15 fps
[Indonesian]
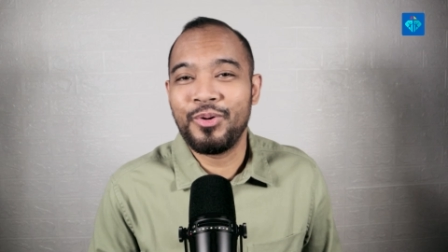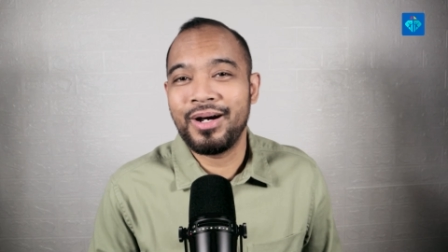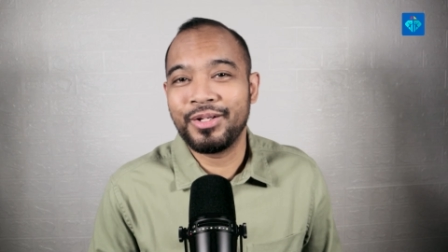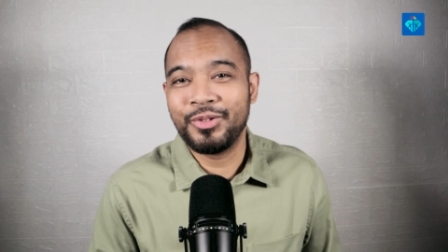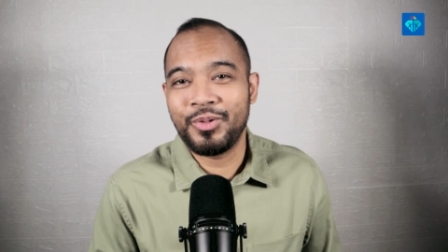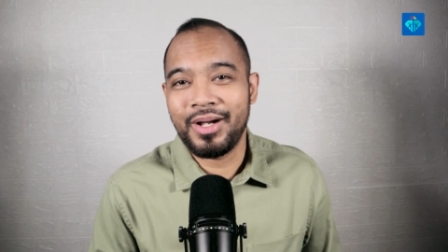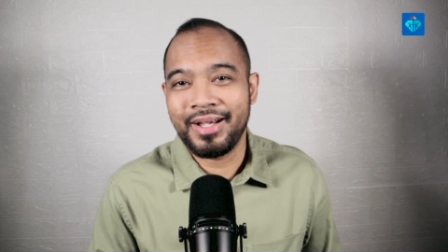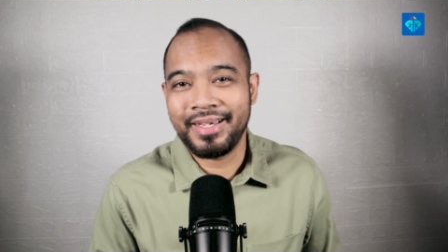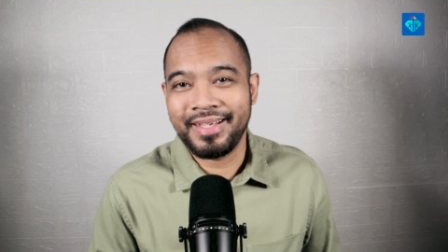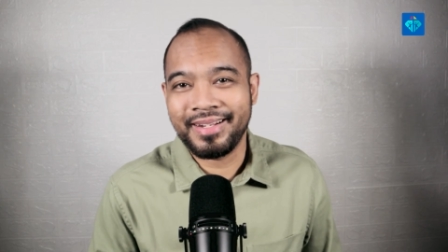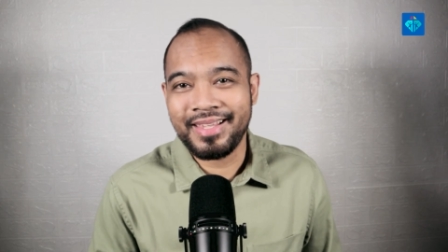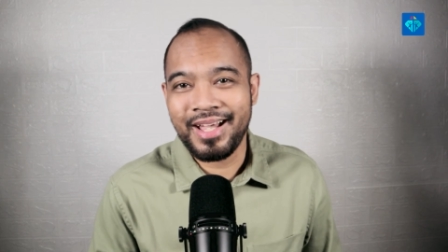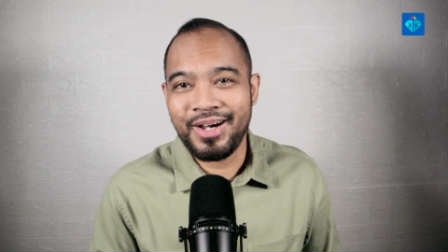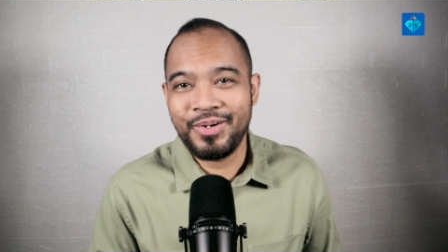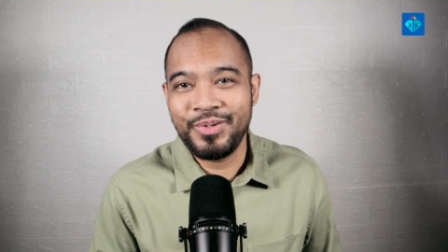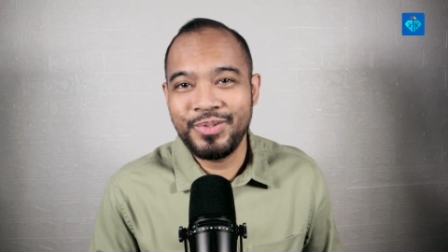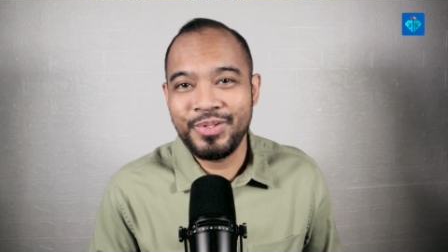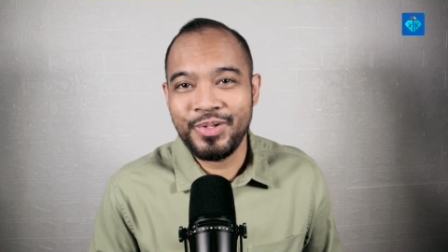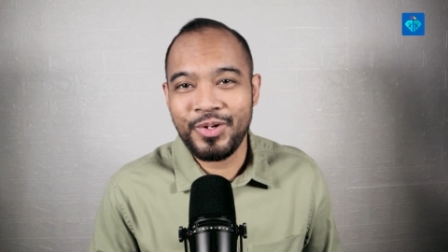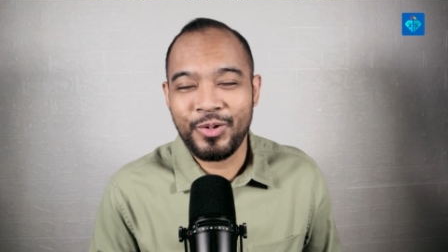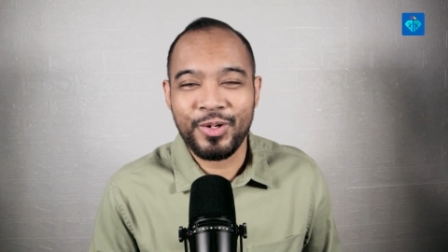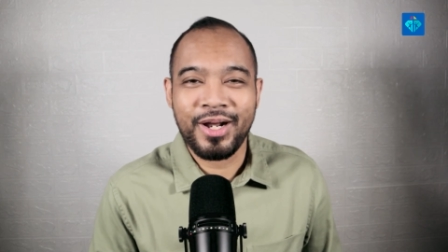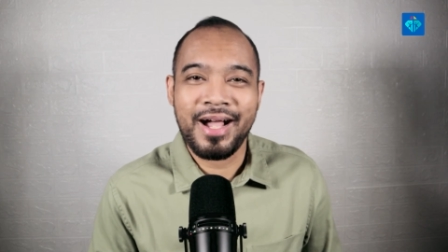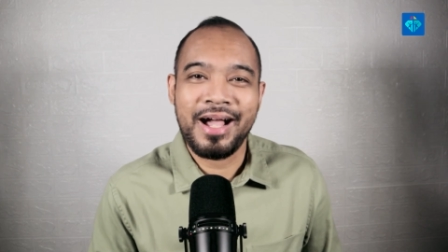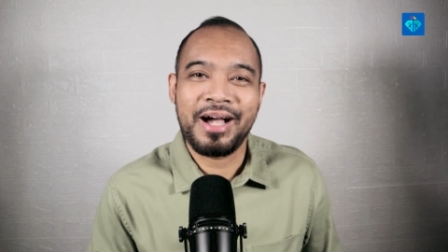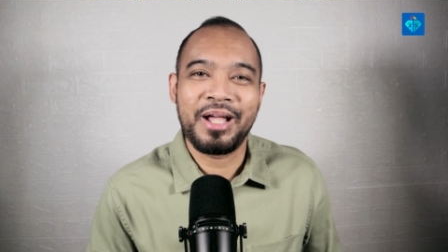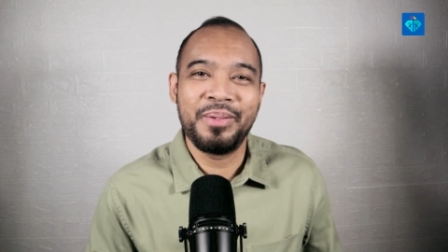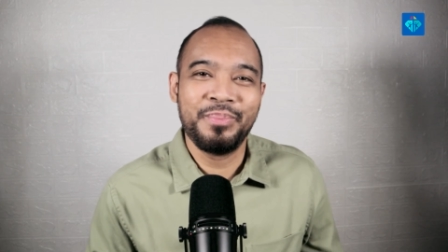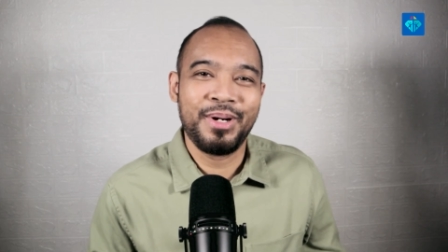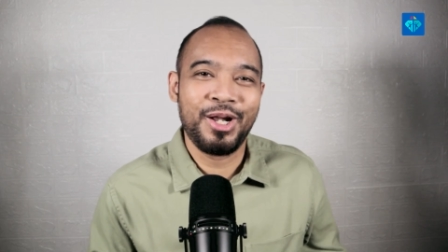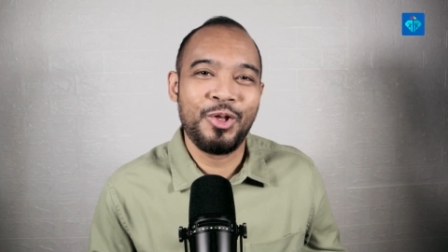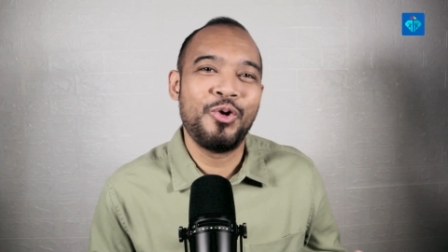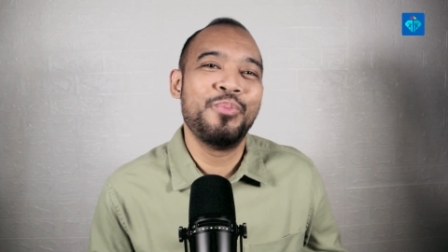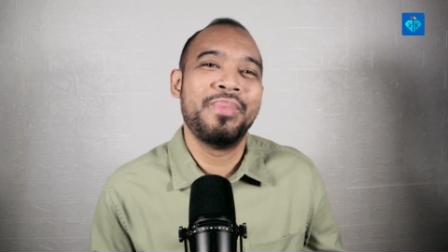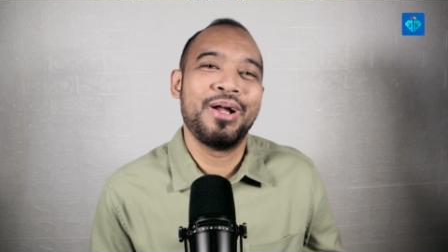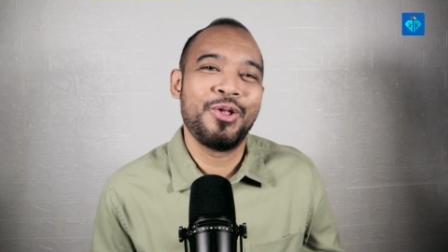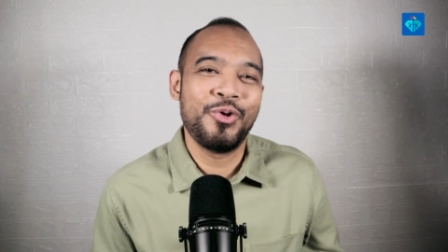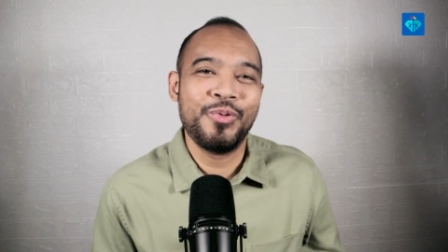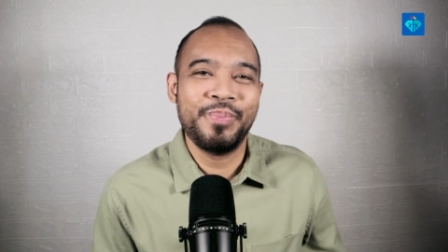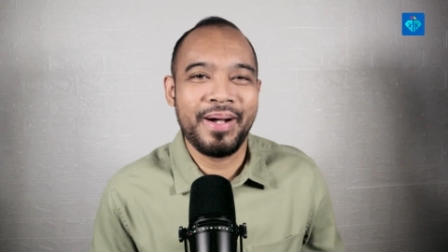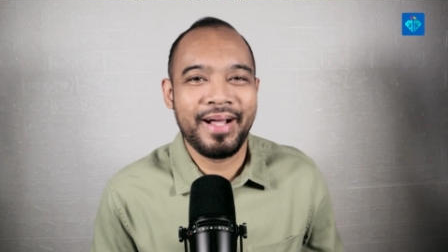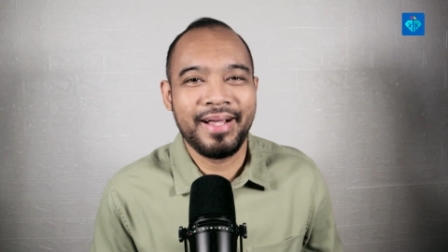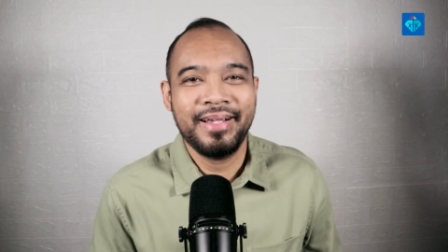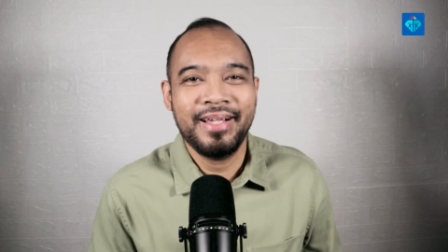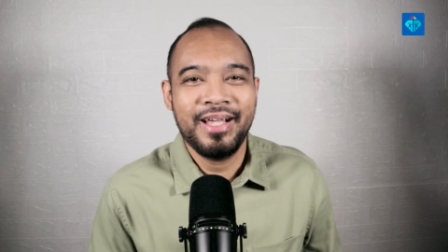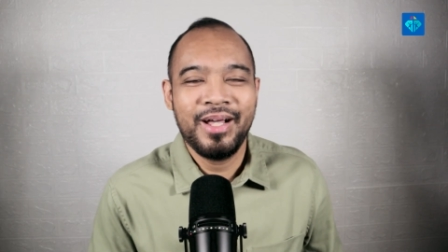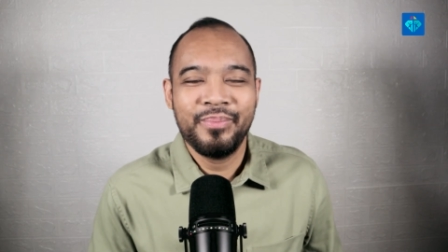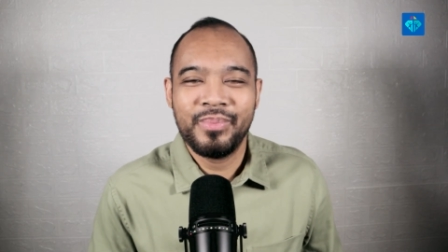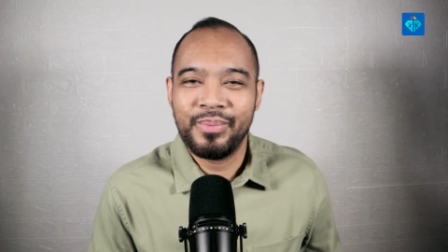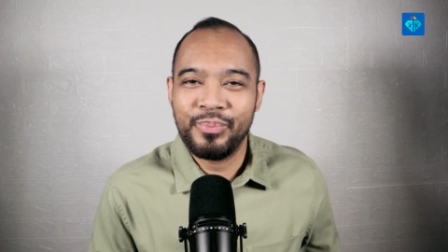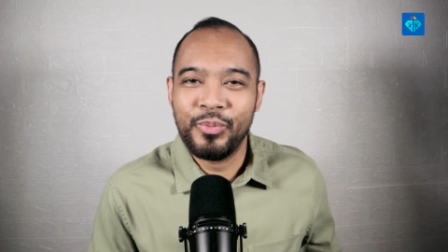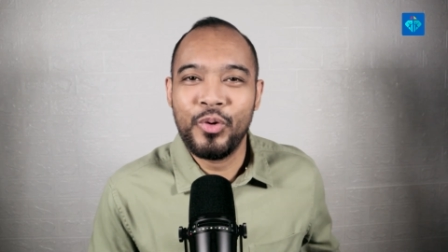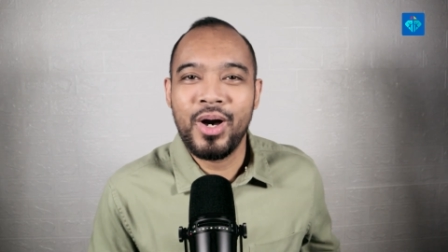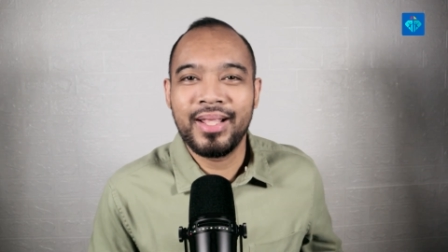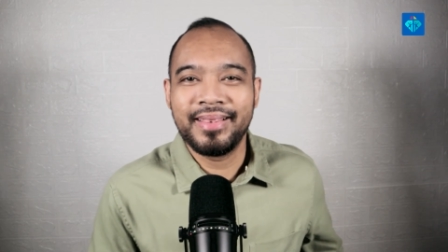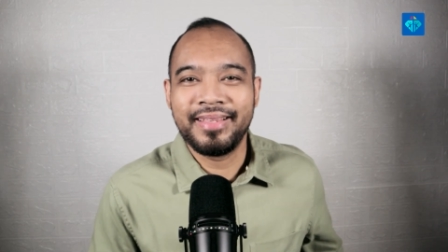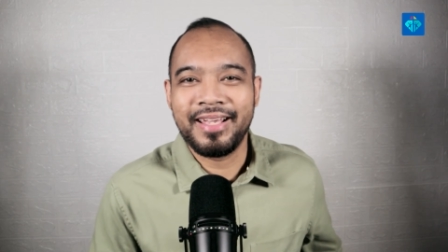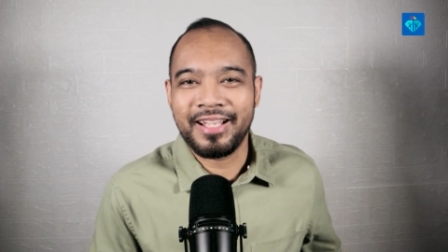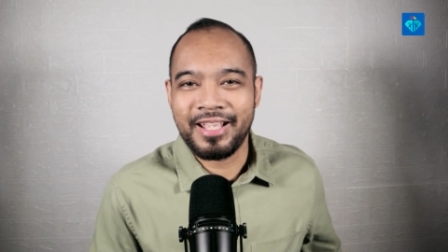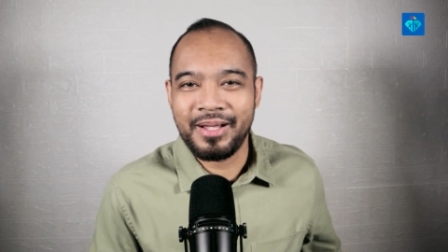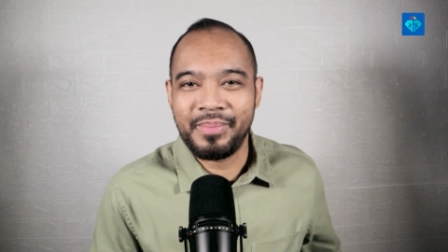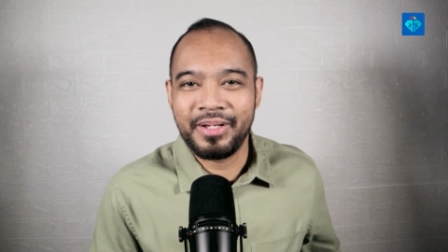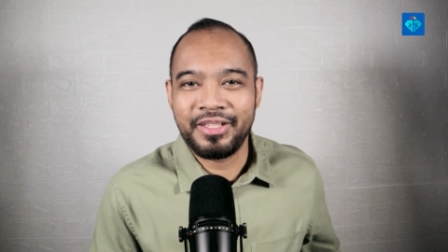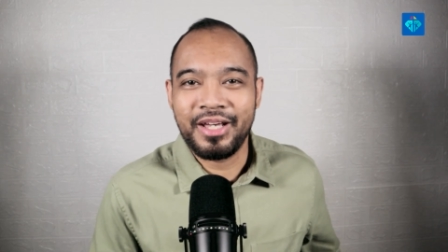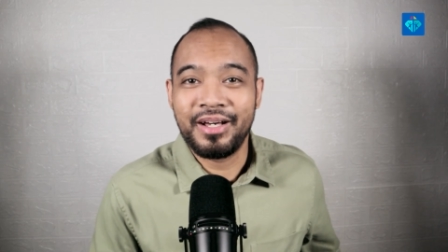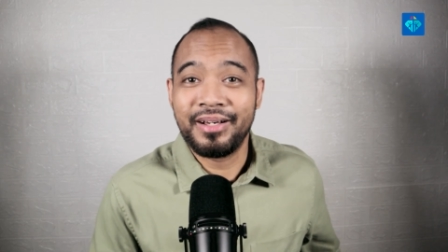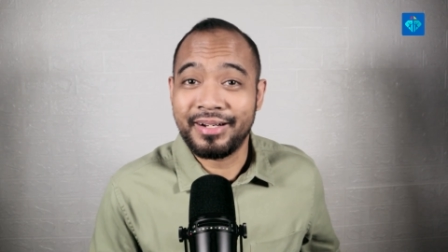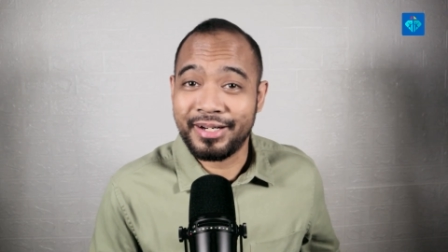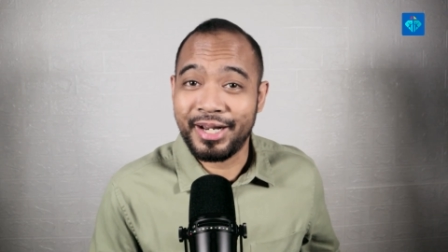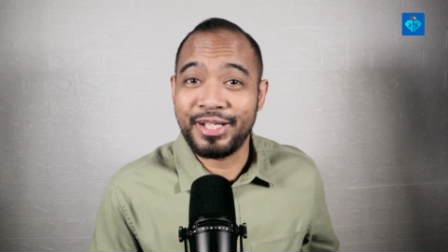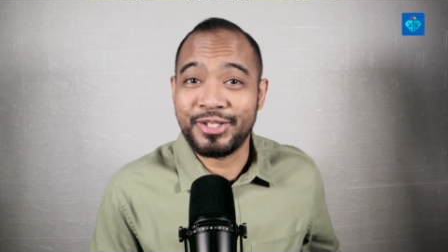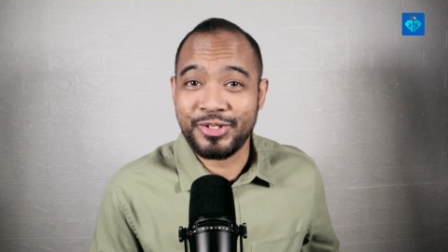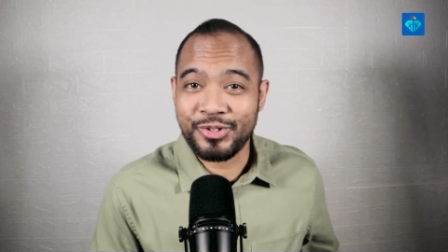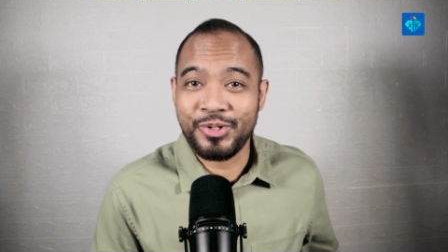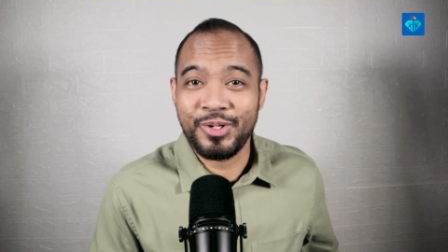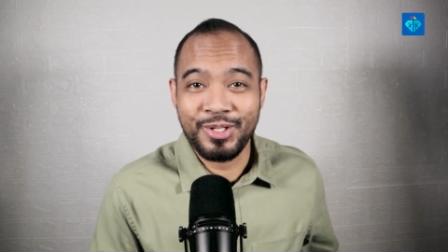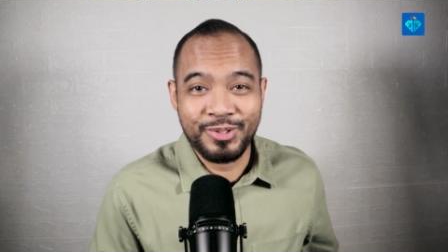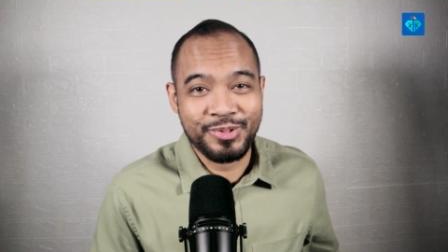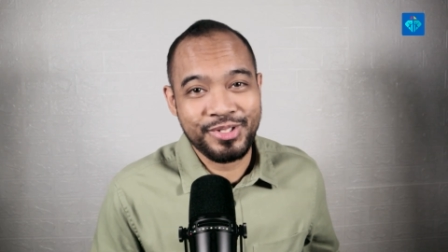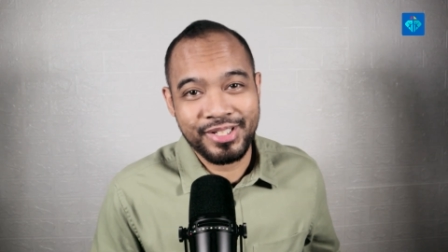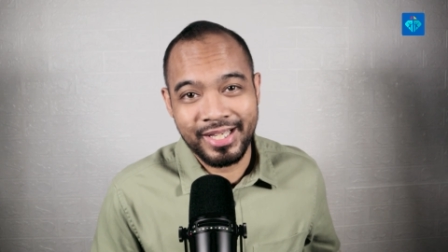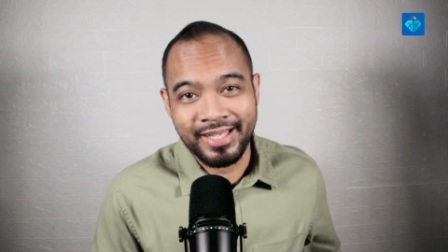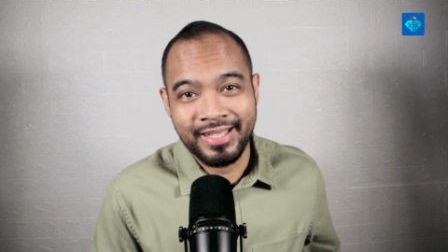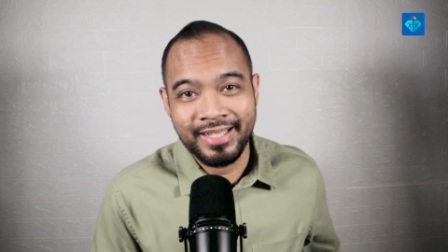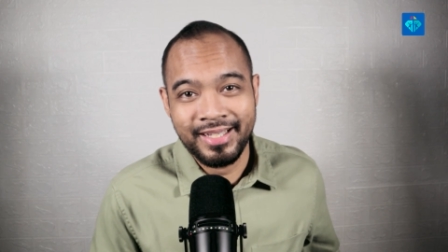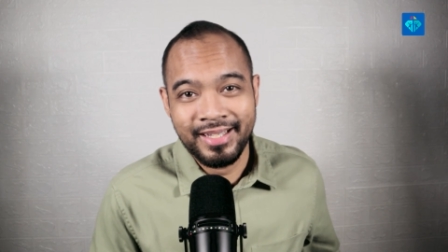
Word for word: waktu akhir tahun orang akan berlomba-lomba membuat yang namanya resolusi.